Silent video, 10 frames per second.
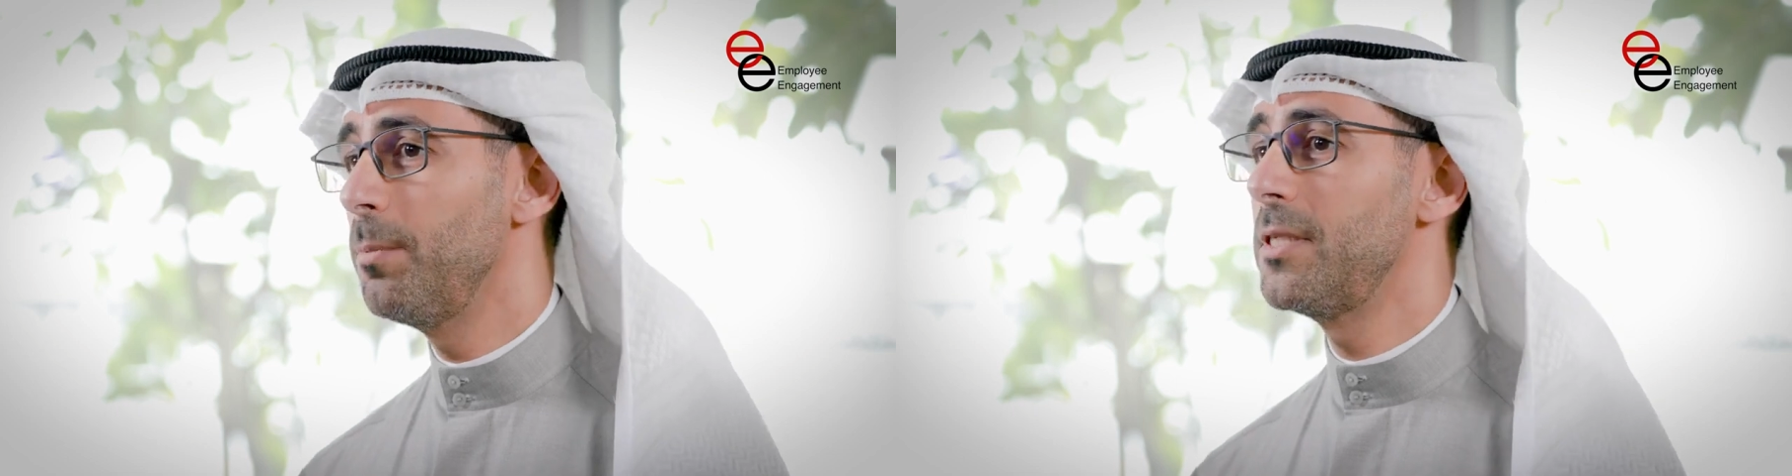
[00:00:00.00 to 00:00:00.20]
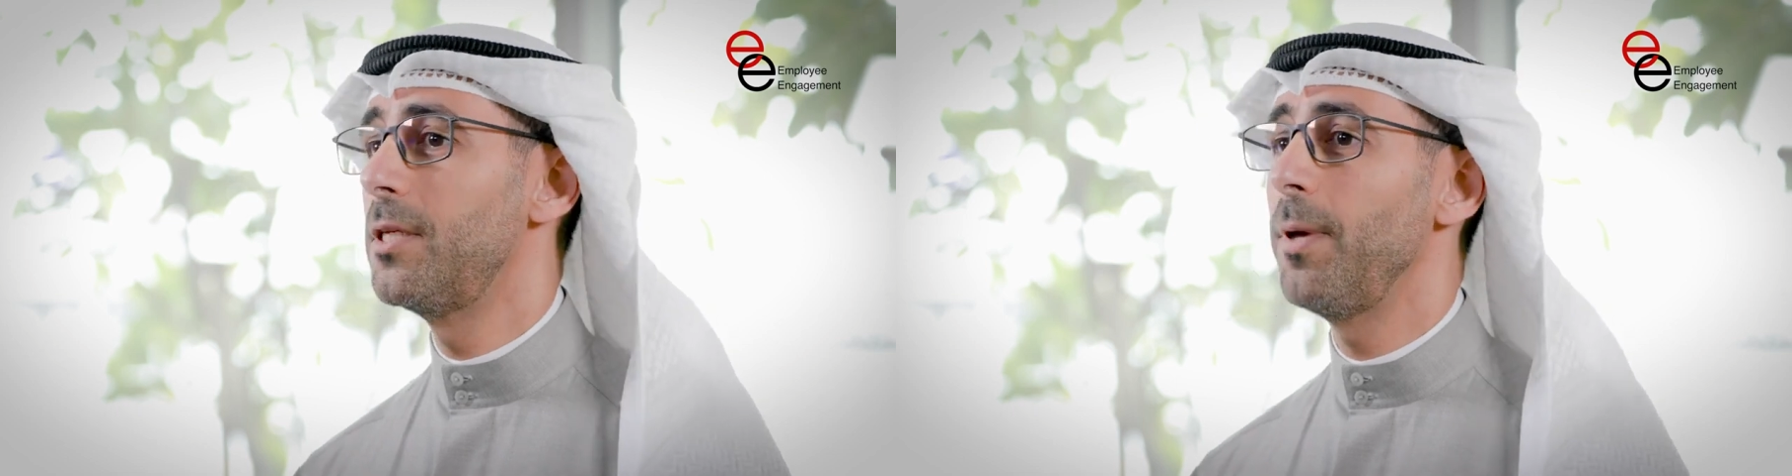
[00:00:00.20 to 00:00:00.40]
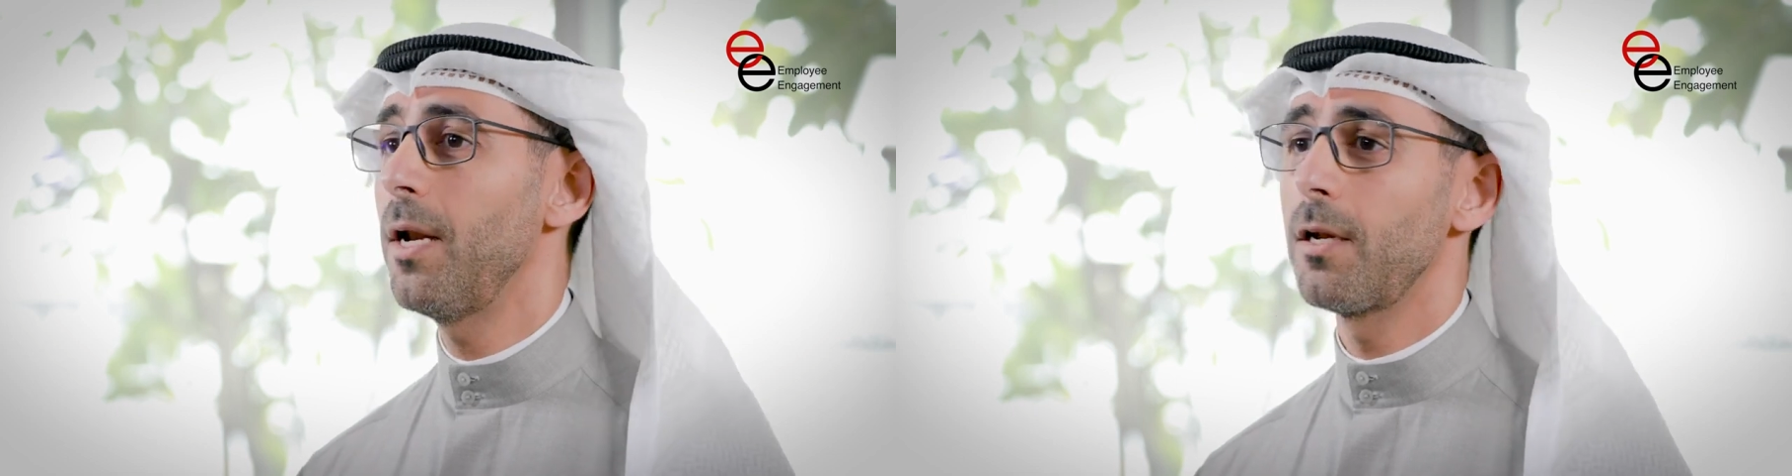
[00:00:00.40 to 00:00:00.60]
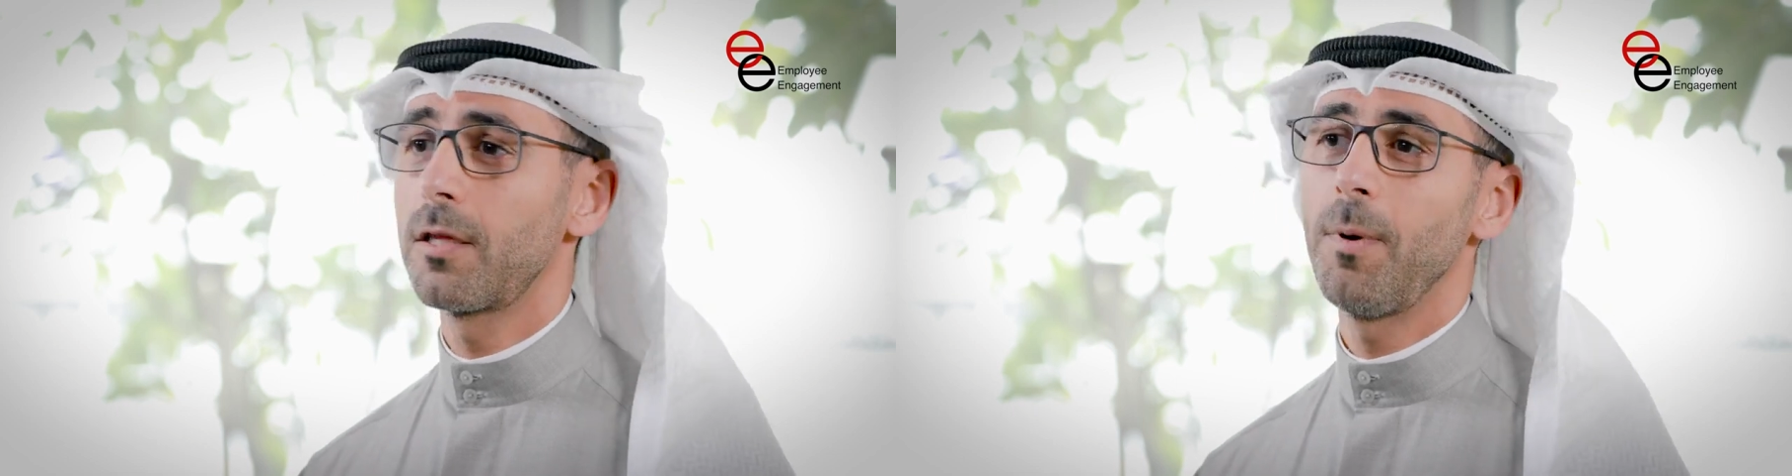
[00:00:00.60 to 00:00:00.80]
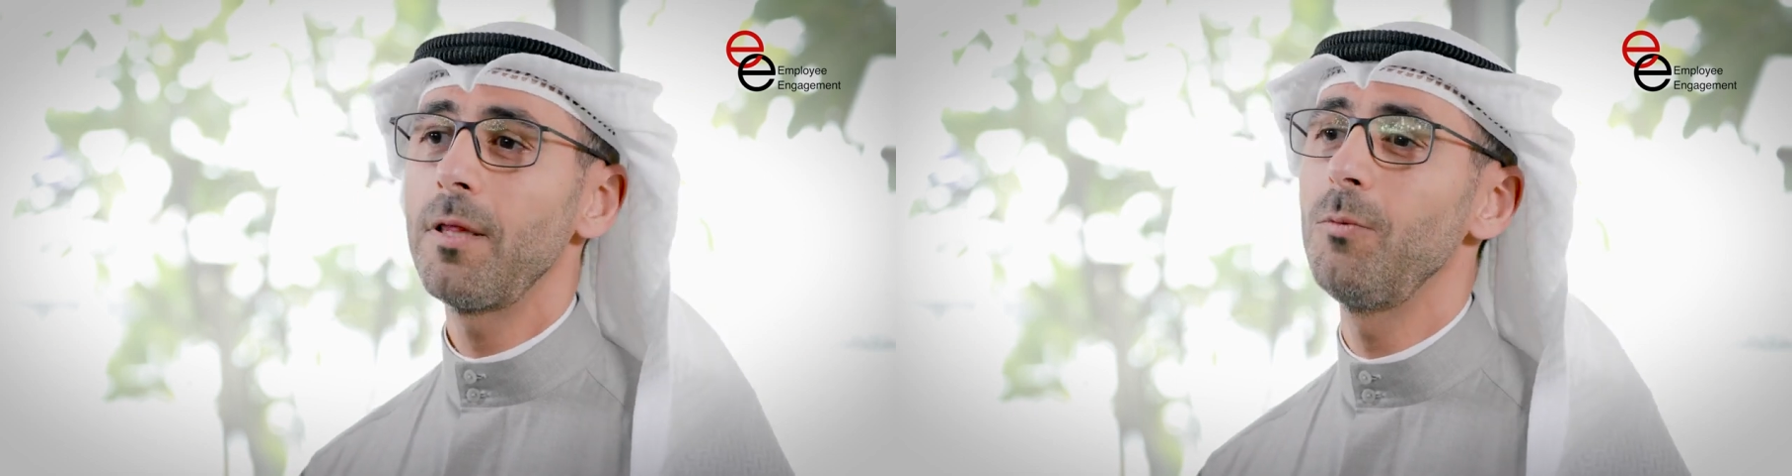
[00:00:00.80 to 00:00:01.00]
باستبيان
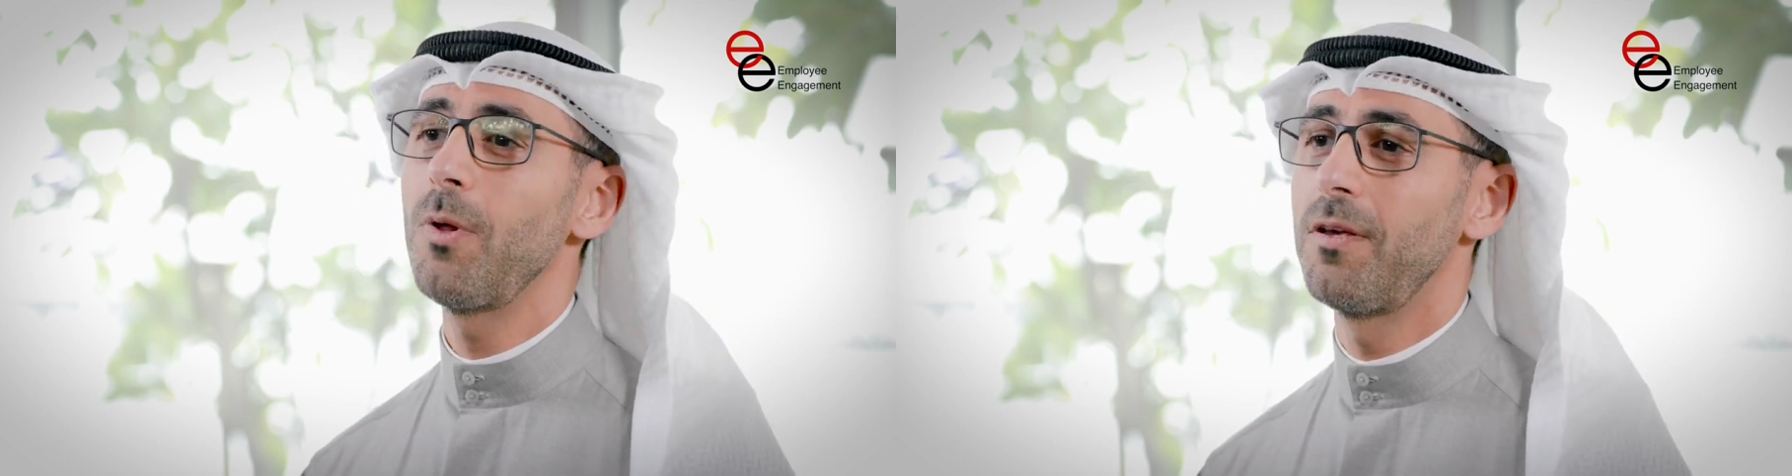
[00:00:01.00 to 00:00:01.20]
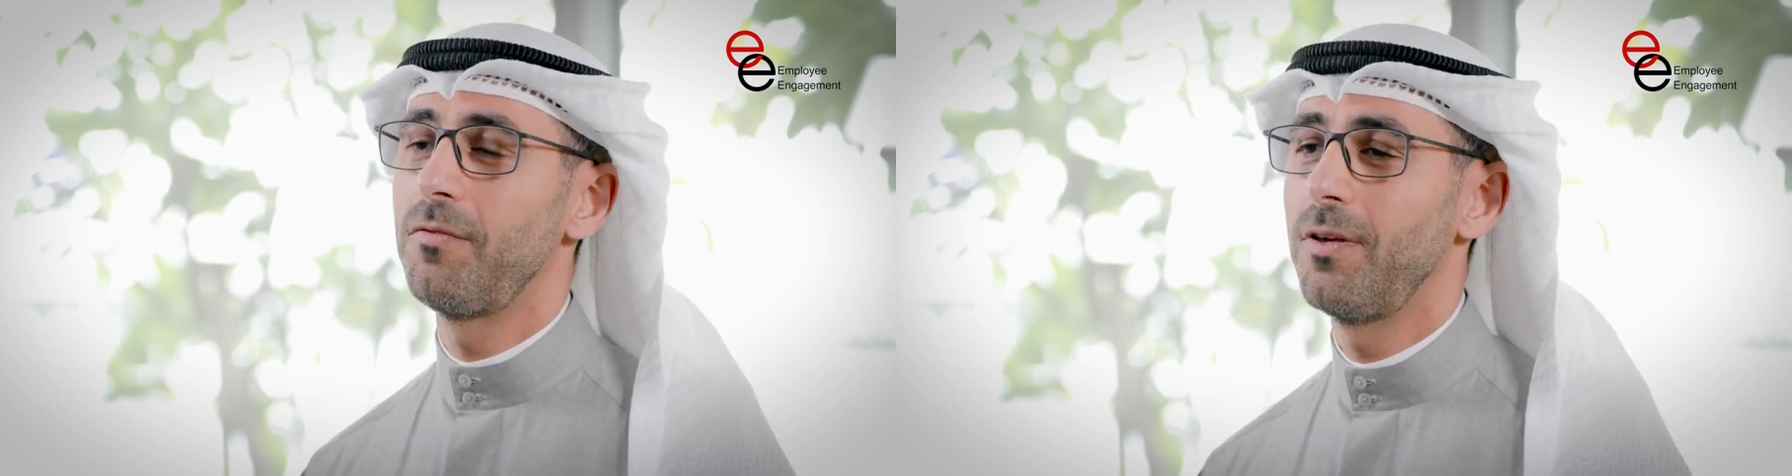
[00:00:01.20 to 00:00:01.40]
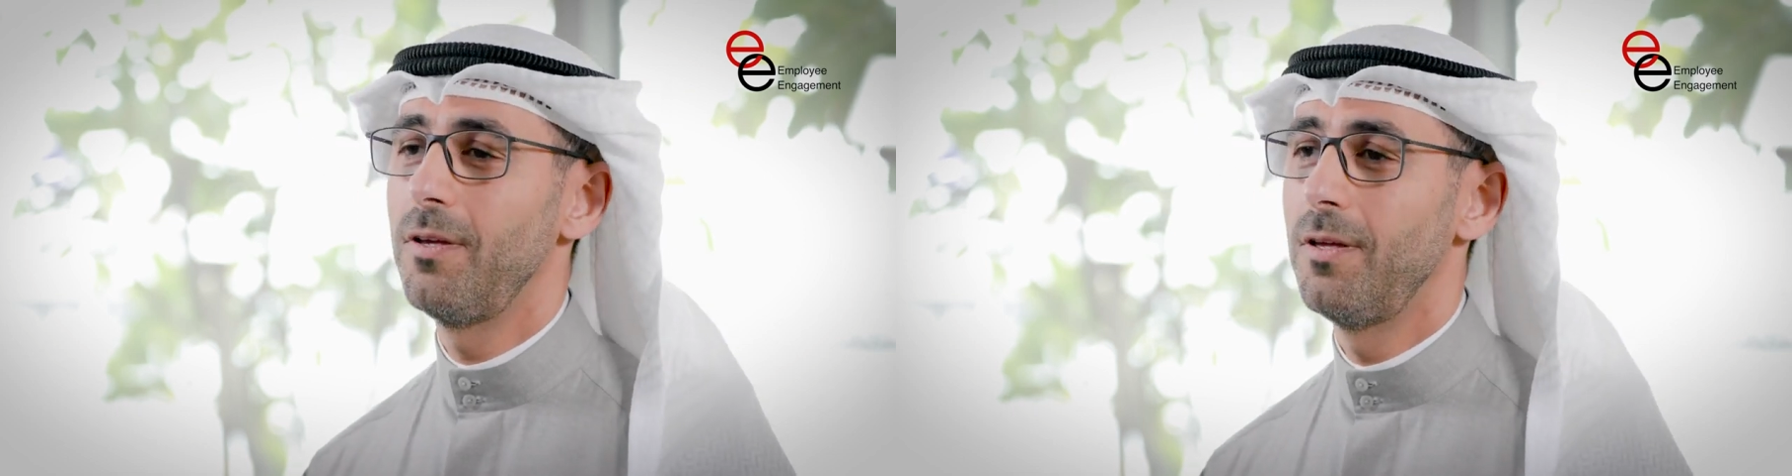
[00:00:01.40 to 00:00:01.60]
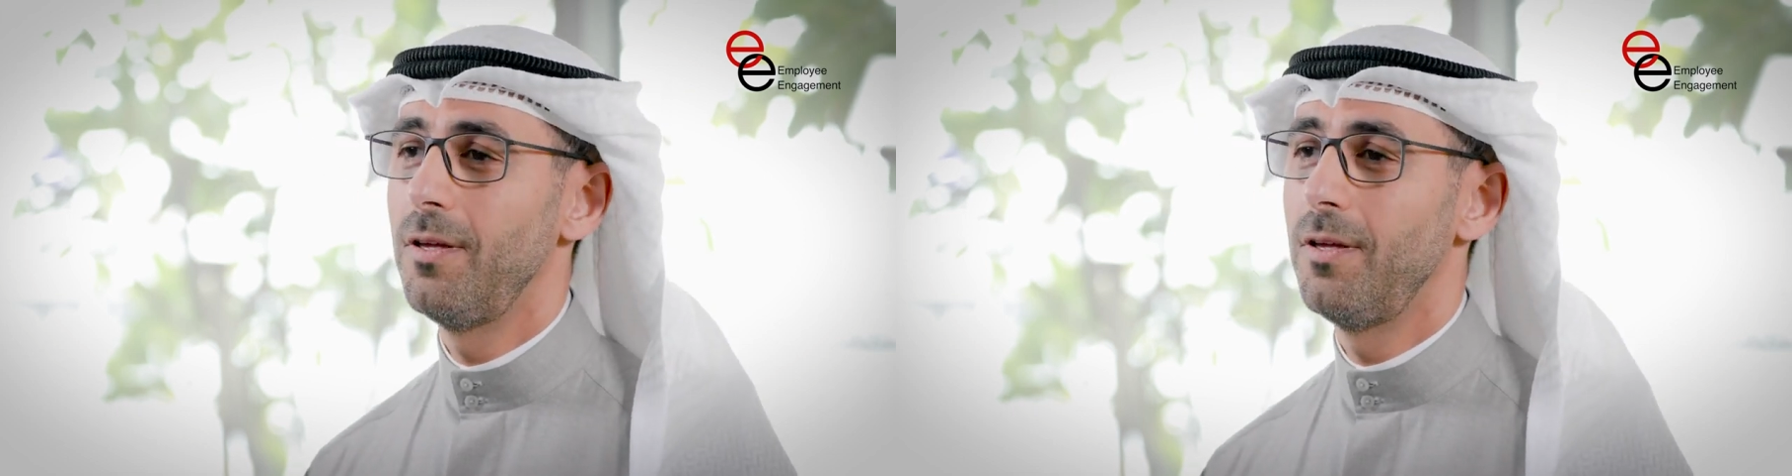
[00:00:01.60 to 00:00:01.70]
الارتباط الوظيفي